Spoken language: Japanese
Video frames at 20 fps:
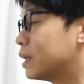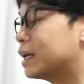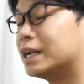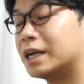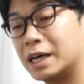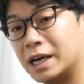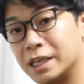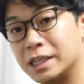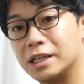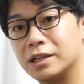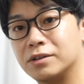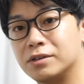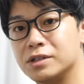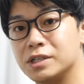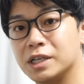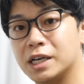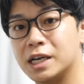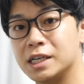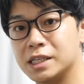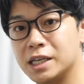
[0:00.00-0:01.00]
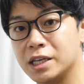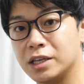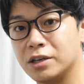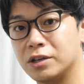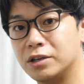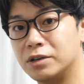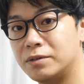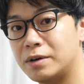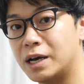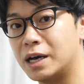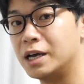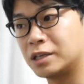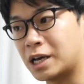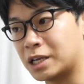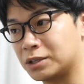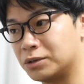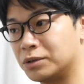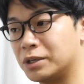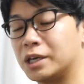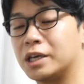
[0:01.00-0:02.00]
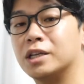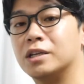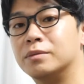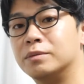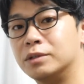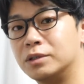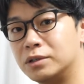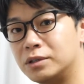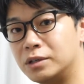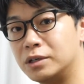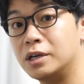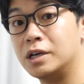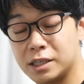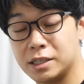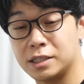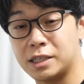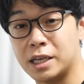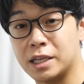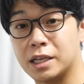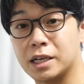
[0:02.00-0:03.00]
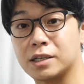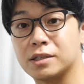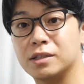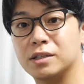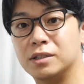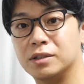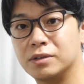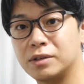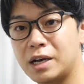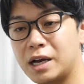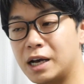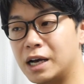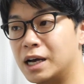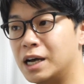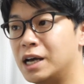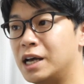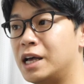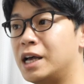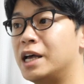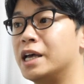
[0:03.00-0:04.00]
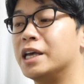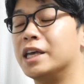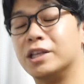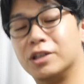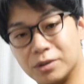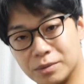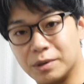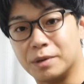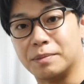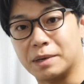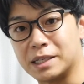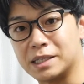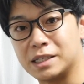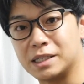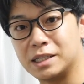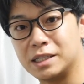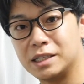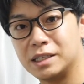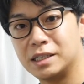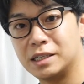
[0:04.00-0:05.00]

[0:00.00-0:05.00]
から入ってくる紫外線っていうのはカットできるものを選択するのがいいと思います